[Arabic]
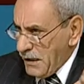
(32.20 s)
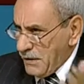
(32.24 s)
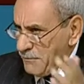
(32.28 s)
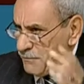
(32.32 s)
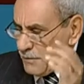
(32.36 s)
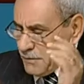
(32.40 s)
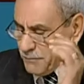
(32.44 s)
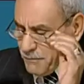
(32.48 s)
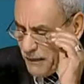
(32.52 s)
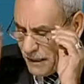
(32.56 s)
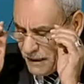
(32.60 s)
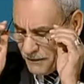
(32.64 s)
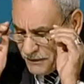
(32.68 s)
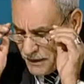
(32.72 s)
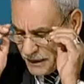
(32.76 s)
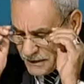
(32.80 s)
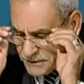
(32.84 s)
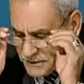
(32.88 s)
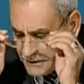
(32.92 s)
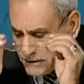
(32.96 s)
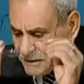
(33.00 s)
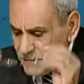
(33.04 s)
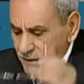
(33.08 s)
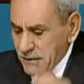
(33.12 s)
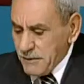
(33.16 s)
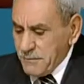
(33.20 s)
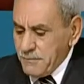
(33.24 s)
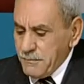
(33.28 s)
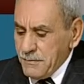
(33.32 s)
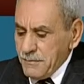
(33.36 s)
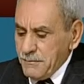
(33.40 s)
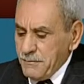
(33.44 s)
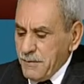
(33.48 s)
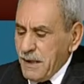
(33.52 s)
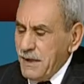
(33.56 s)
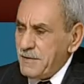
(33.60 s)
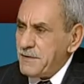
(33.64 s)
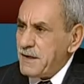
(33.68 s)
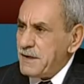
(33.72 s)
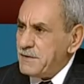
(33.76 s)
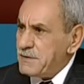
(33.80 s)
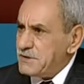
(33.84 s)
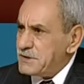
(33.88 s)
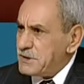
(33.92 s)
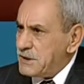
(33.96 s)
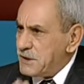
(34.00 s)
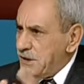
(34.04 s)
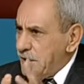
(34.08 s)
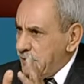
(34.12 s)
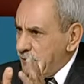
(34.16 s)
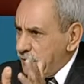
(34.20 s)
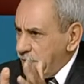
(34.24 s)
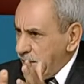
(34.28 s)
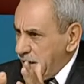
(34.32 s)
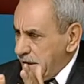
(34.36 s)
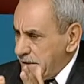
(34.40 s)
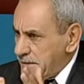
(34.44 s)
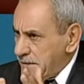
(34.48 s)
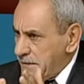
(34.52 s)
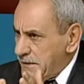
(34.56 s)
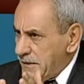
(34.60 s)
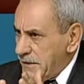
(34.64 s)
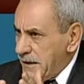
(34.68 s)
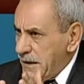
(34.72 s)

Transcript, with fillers: من بعض من بعض هذه السيناريوهات